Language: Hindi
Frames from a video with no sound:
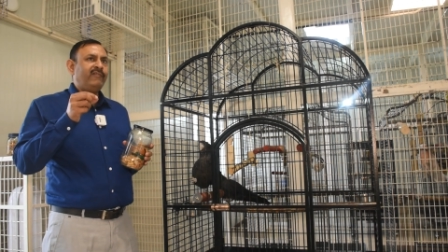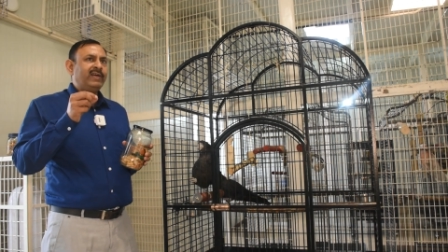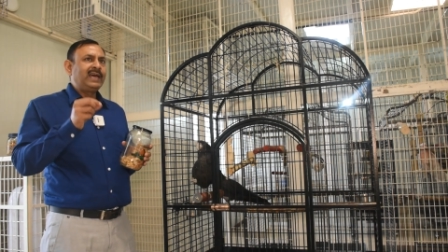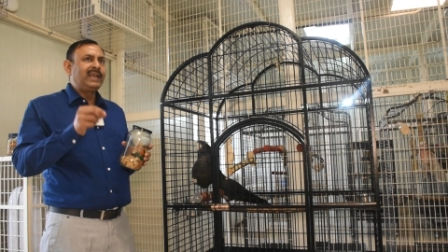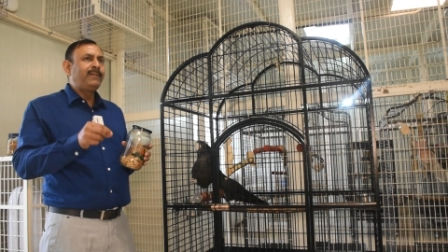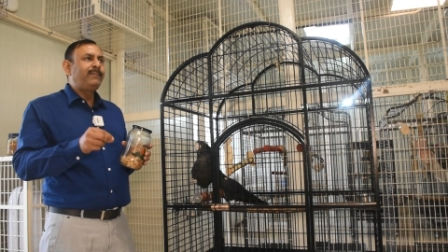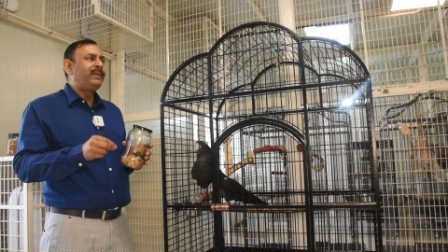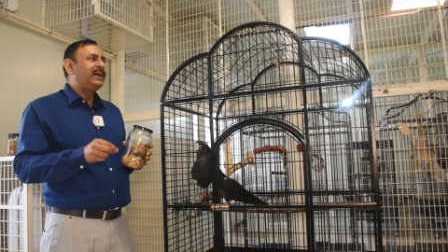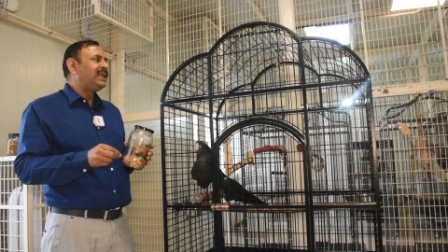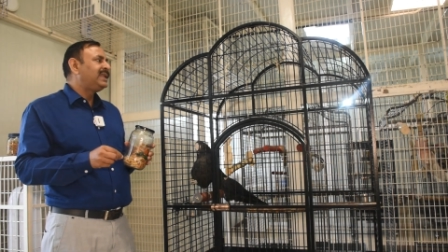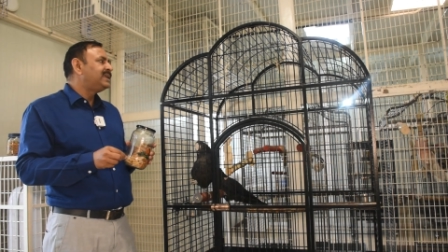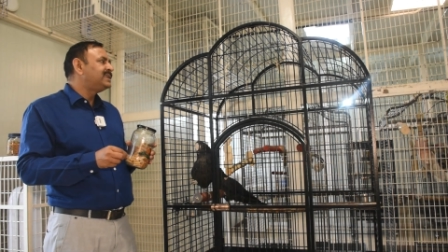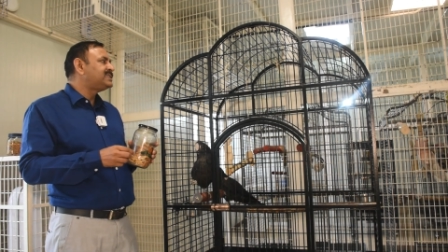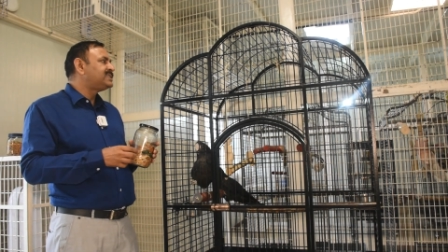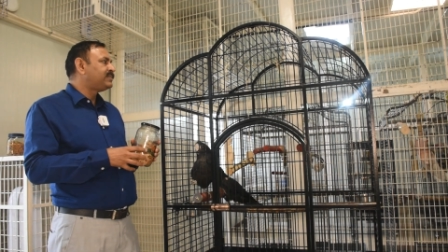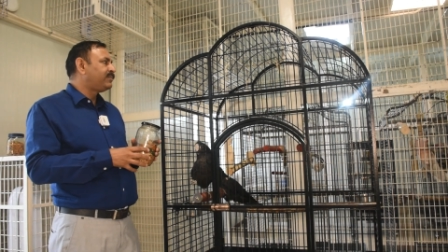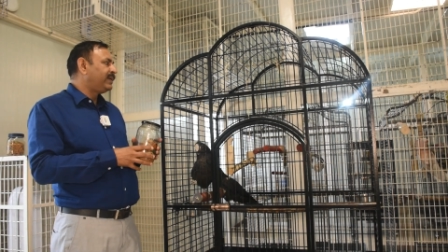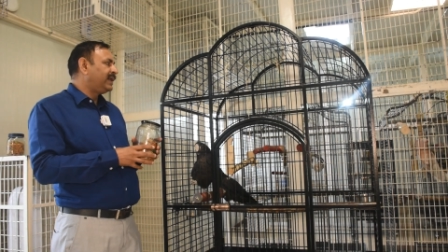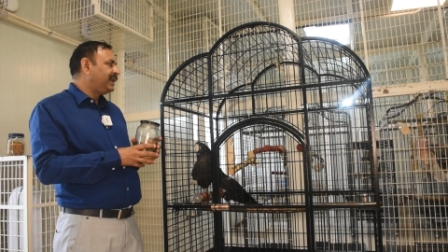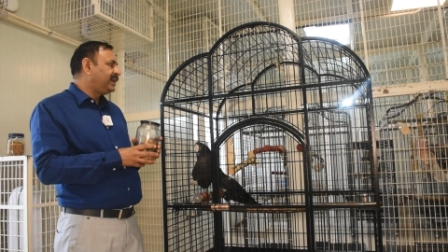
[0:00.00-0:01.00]
वेल
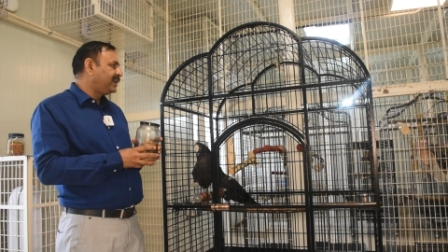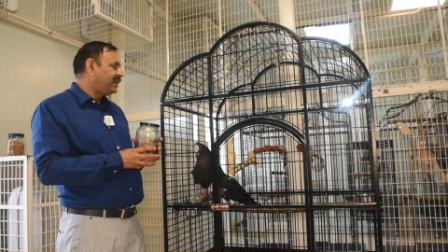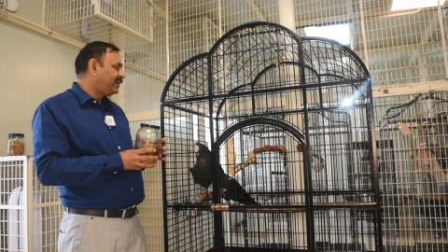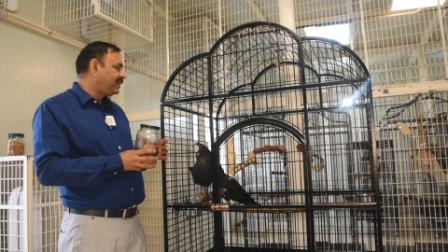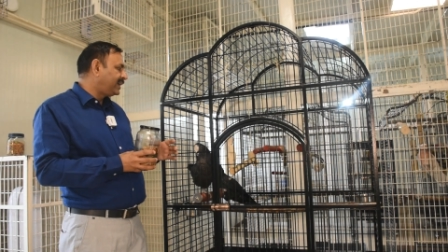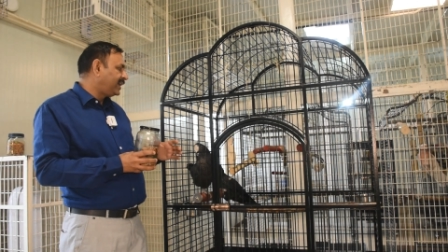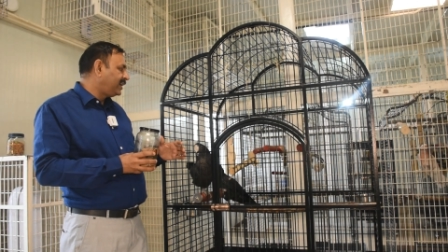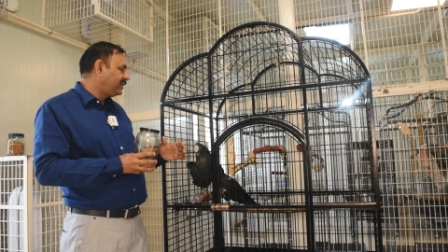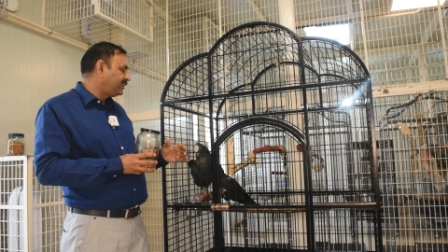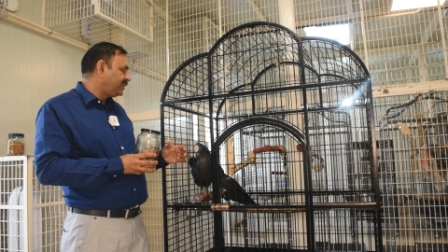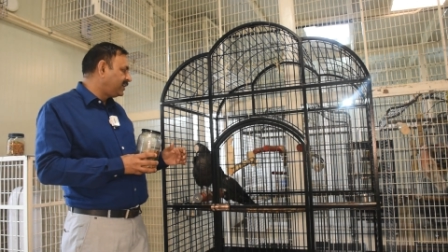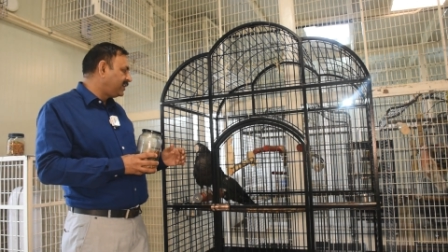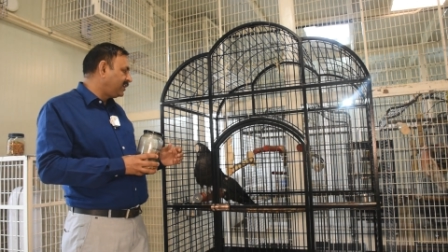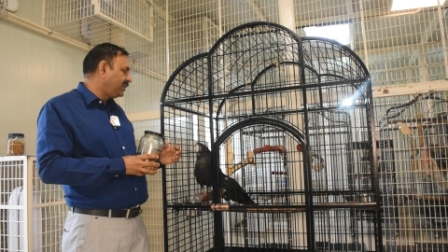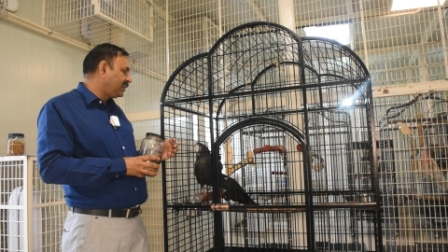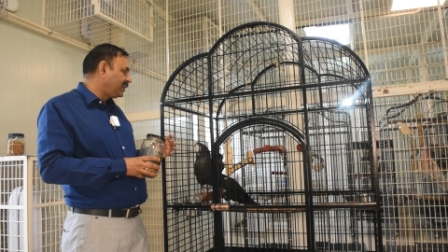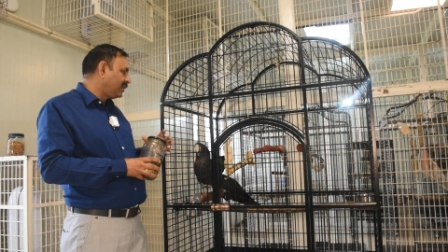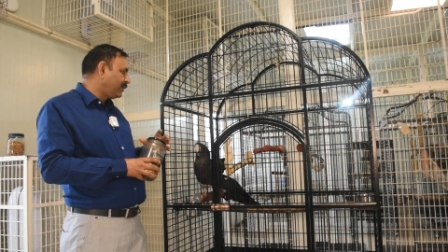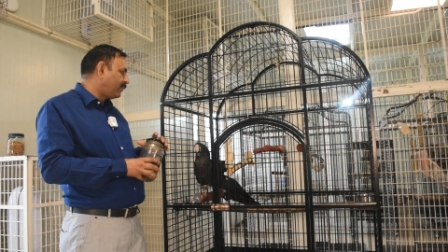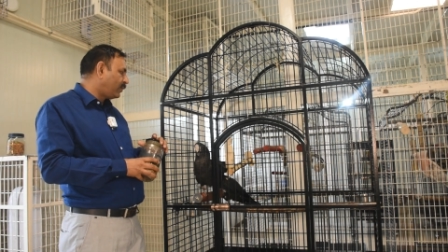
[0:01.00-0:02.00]
बैलेंस मेंटेन डाइट देना
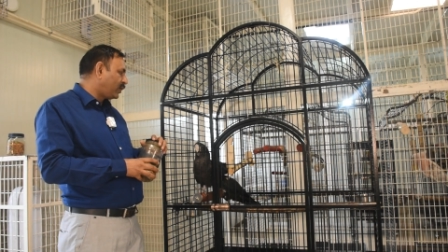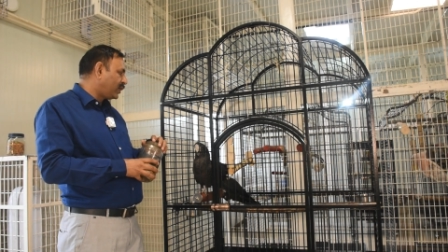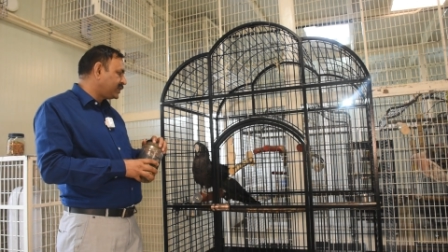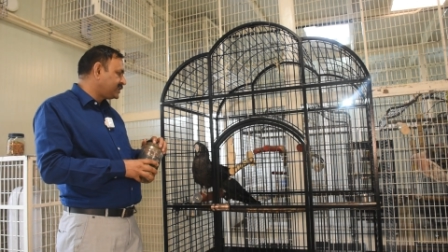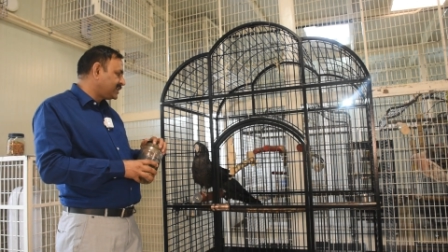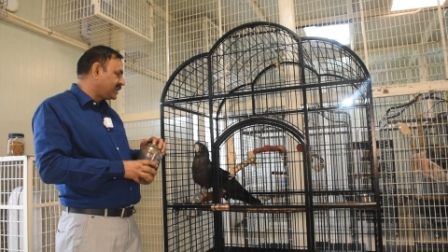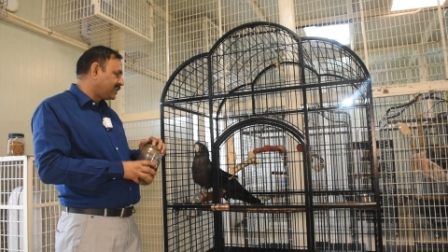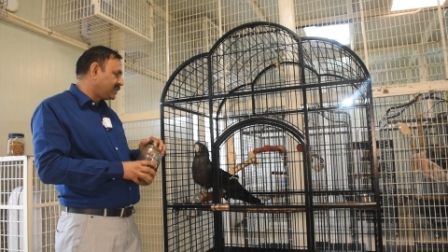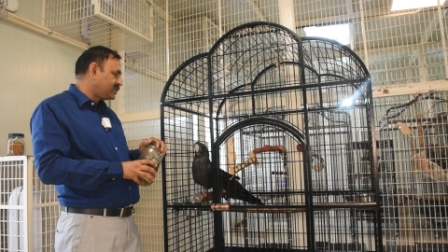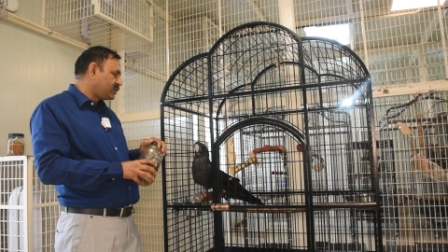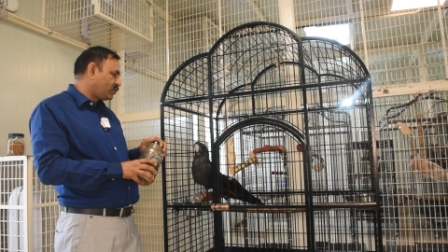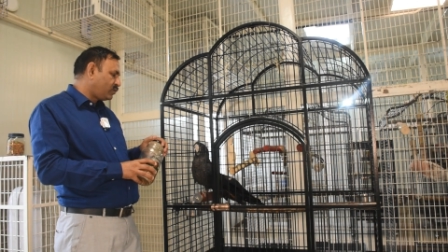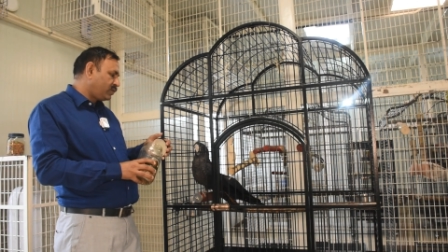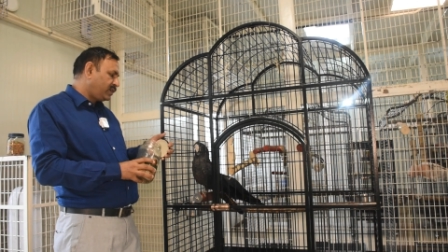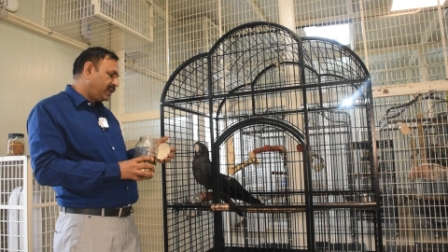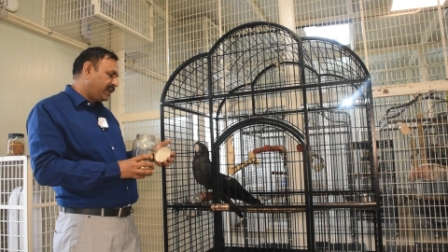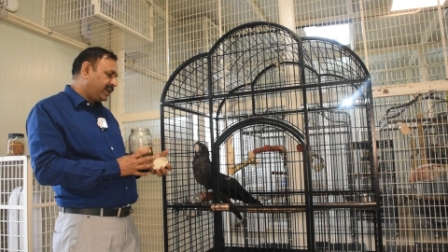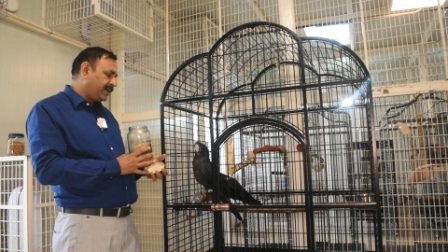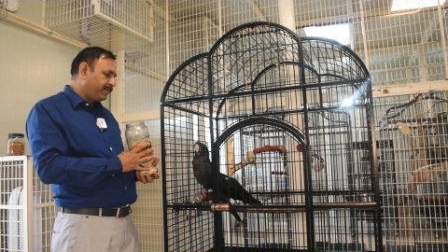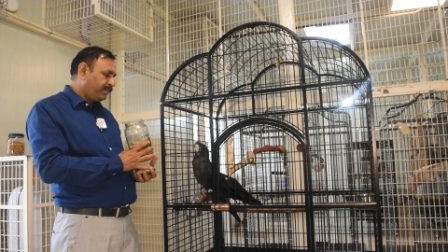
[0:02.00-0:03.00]
इनके लिए बहुत ज़्यादा
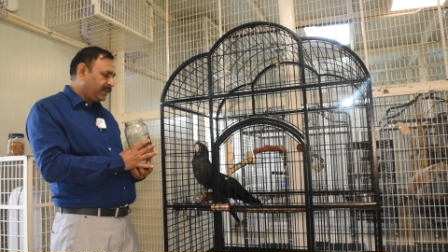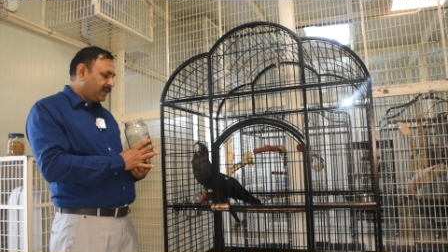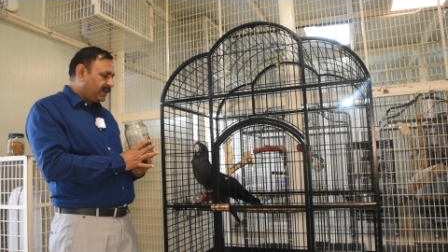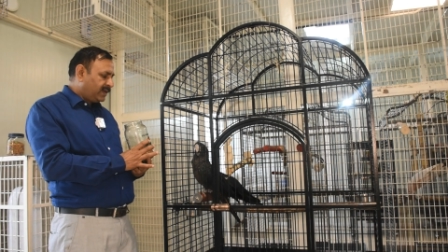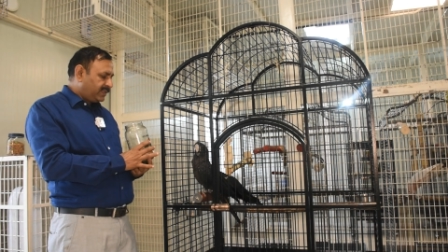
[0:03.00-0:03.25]
ज़रूरी है